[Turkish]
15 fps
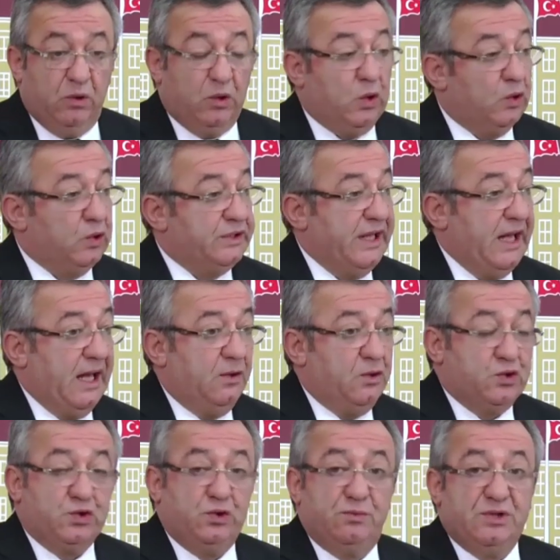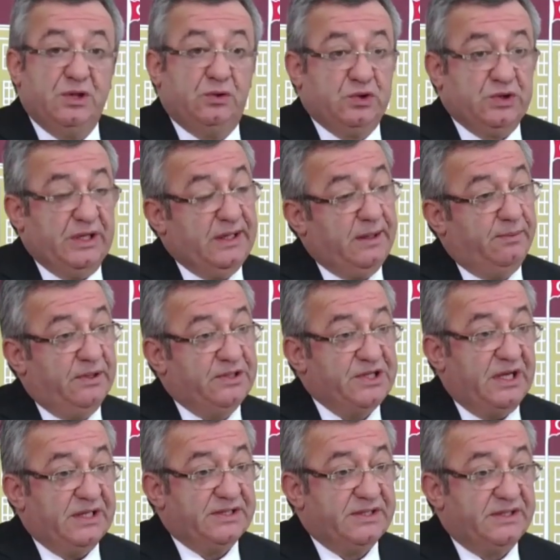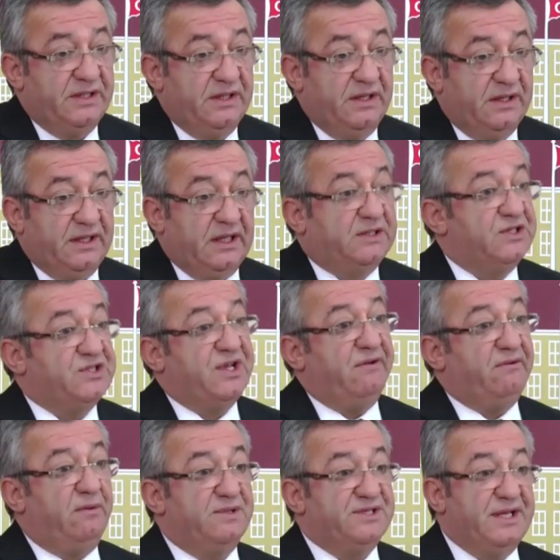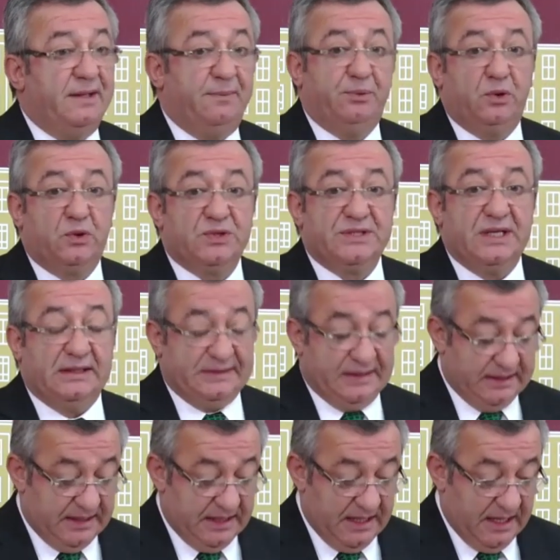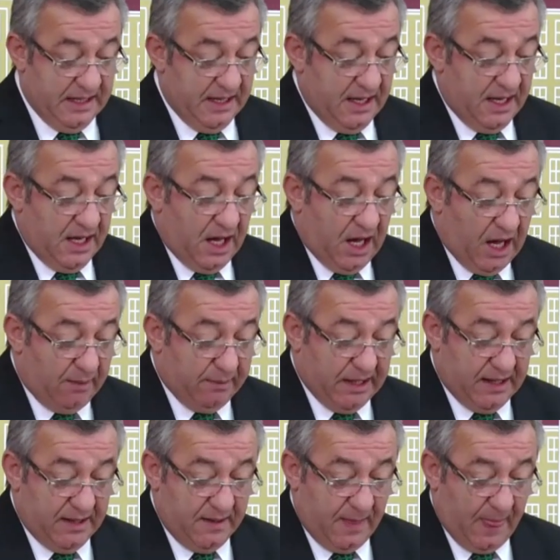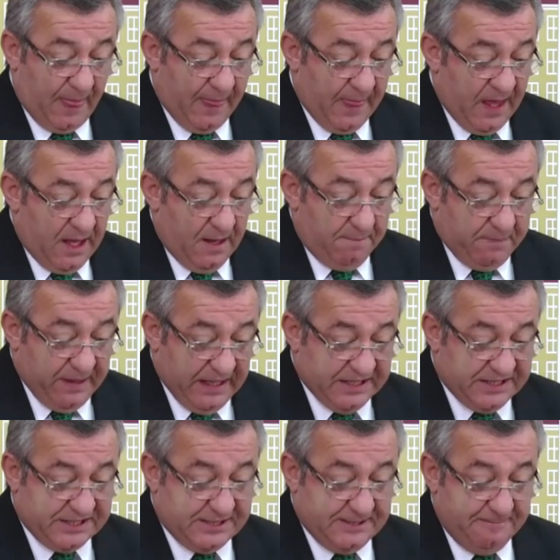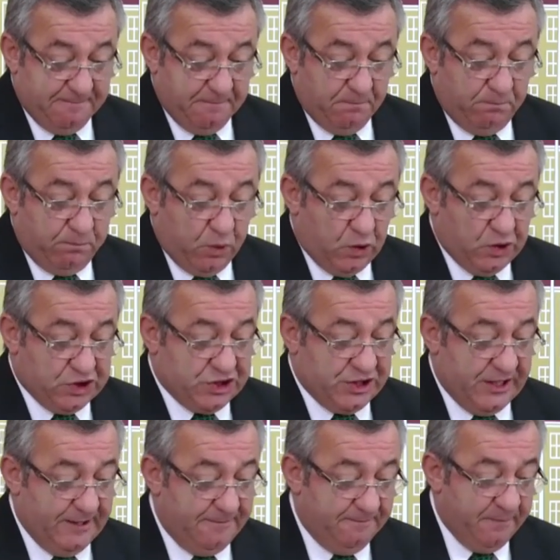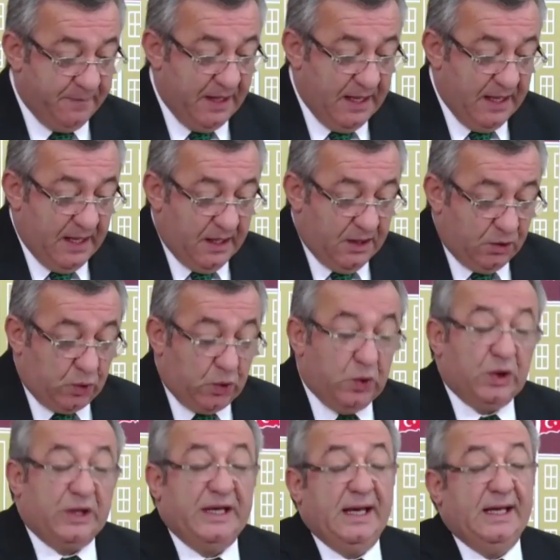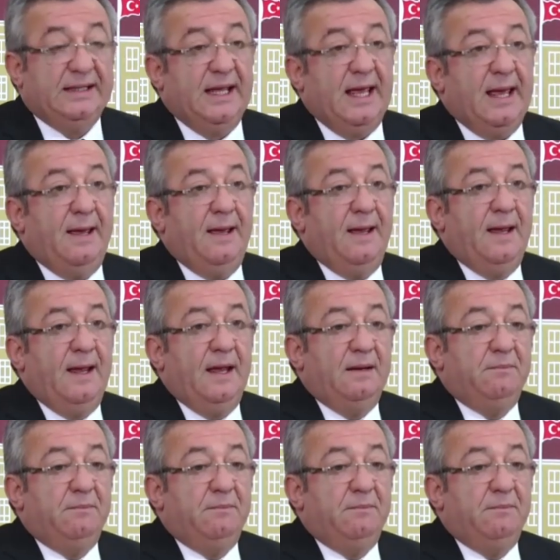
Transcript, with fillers: bu konuda üstümüze düşeni yapacağız. Yakın çevremizde yapıyoruz zaten. Ama biz bu işi Türkiye'de